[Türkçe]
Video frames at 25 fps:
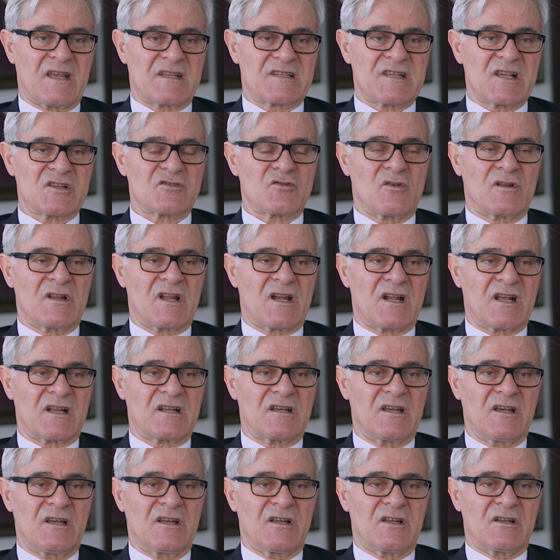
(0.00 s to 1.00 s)
Esas
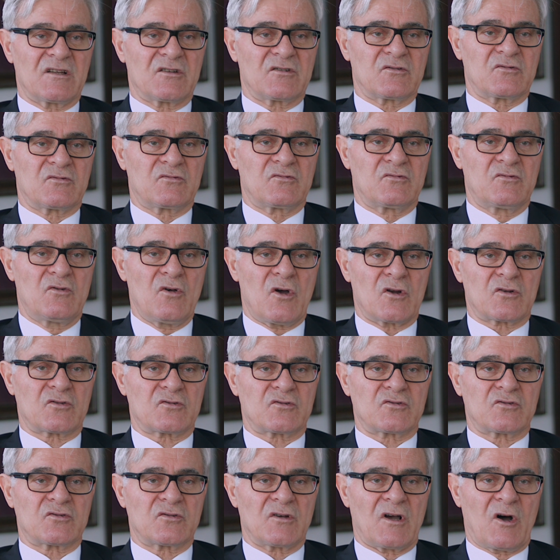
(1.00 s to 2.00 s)
olarak
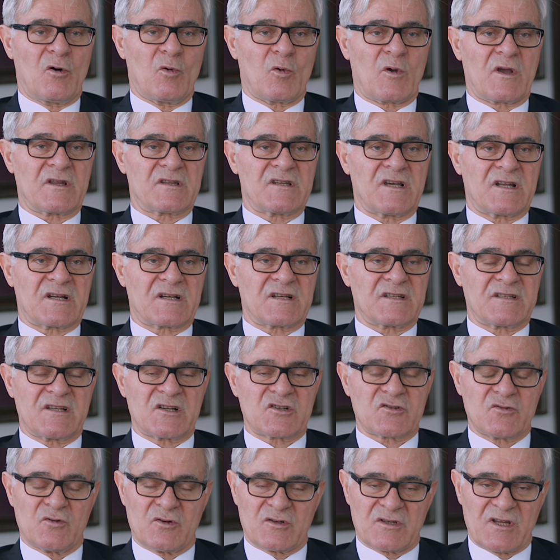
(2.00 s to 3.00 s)
dört avukat
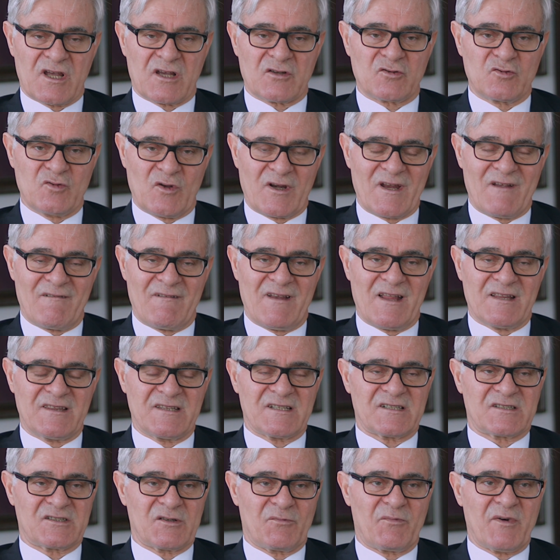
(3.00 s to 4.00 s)
arkadaş orada
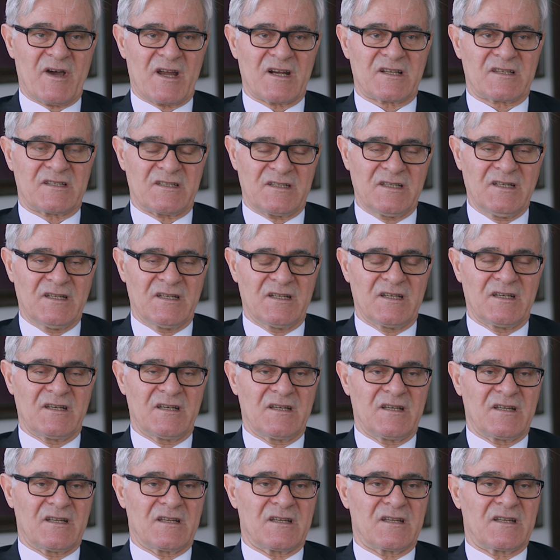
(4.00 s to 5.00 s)
görevlendirdi parti.
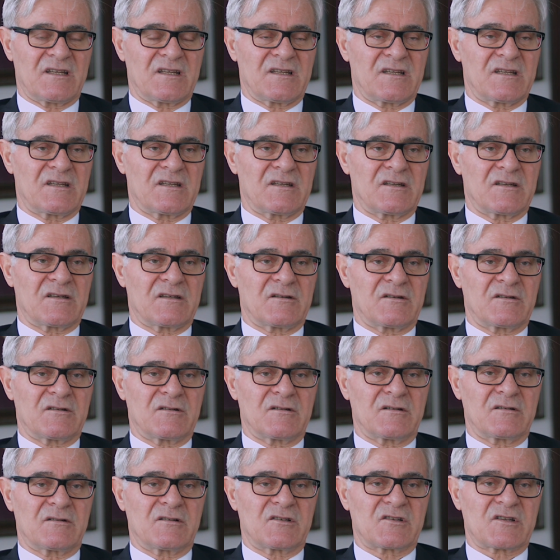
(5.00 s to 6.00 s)
Ee,
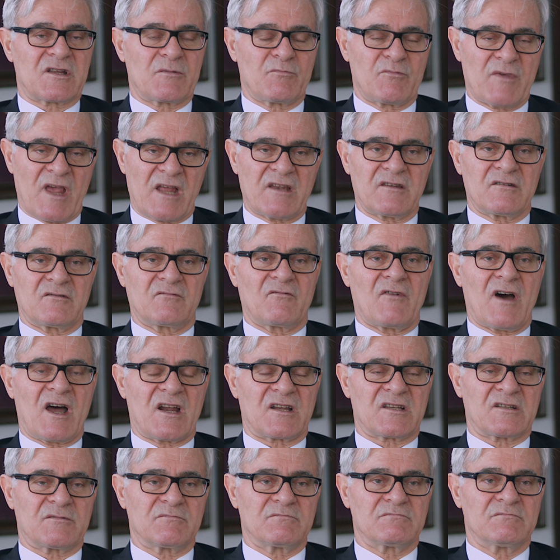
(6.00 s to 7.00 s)
işte ben
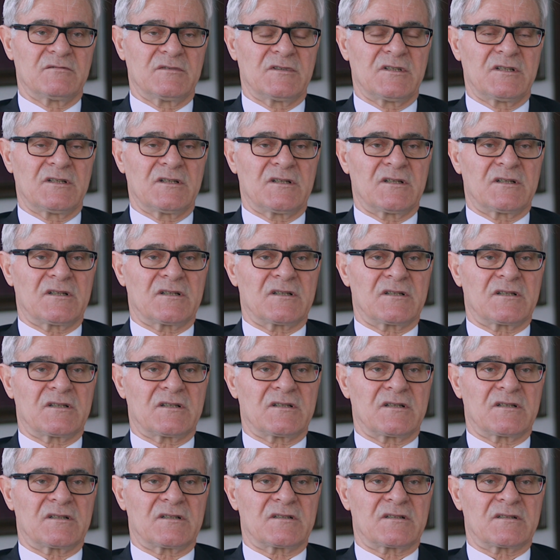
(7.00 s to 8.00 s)
vardım.
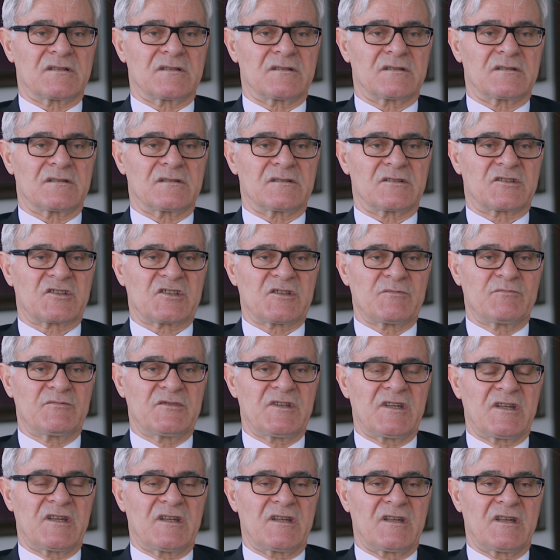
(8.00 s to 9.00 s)
Ee,
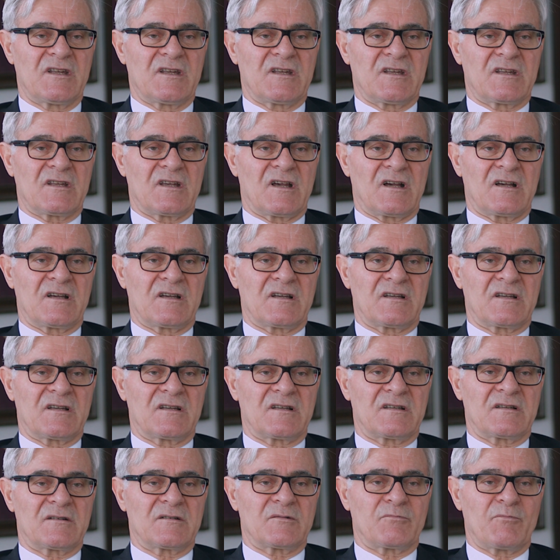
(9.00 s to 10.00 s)
şimdi e,
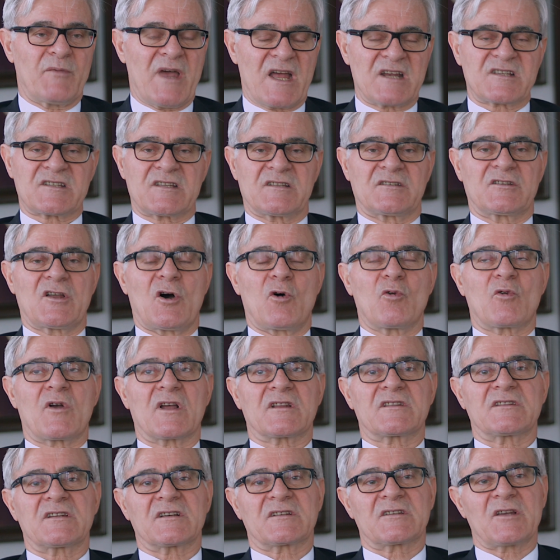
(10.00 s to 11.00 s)
Mersin'de
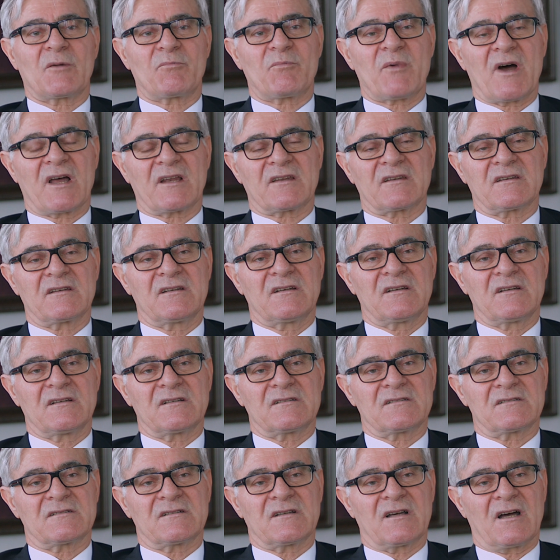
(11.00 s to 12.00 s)
avukatlık yapan
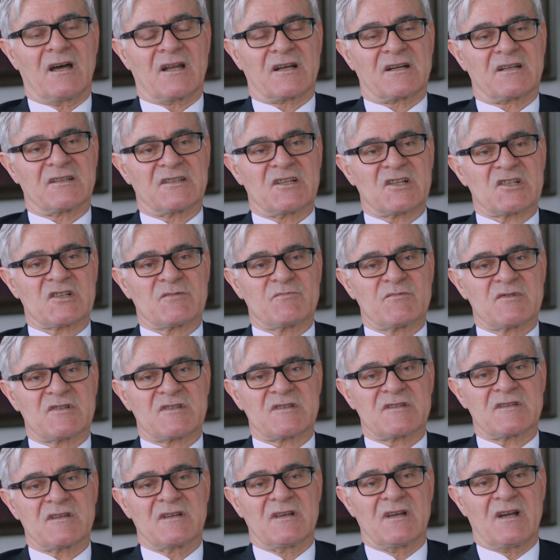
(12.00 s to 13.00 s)
e,
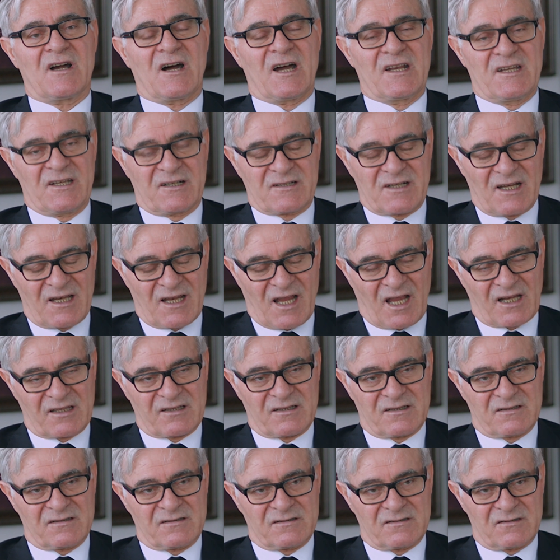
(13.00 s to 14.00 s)
arkadaşımız Ali Kalan
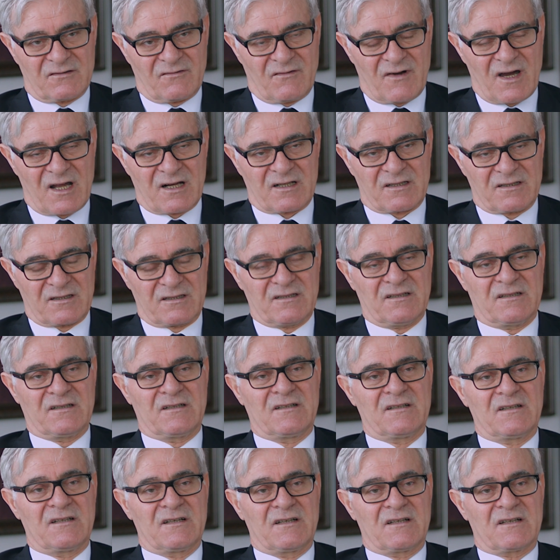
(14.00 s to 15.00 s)
vardı.
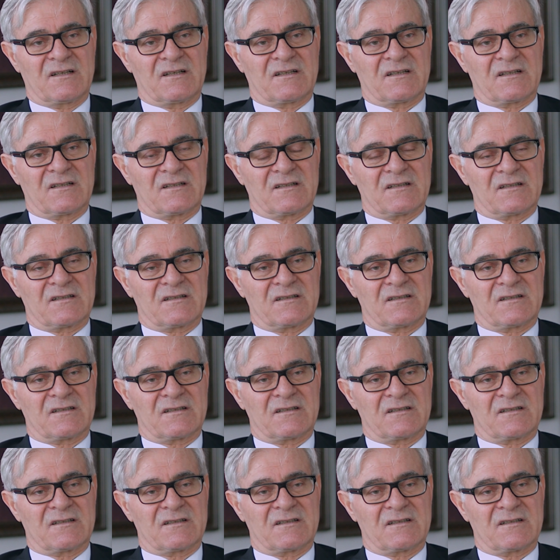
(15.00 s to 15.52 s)
Ee,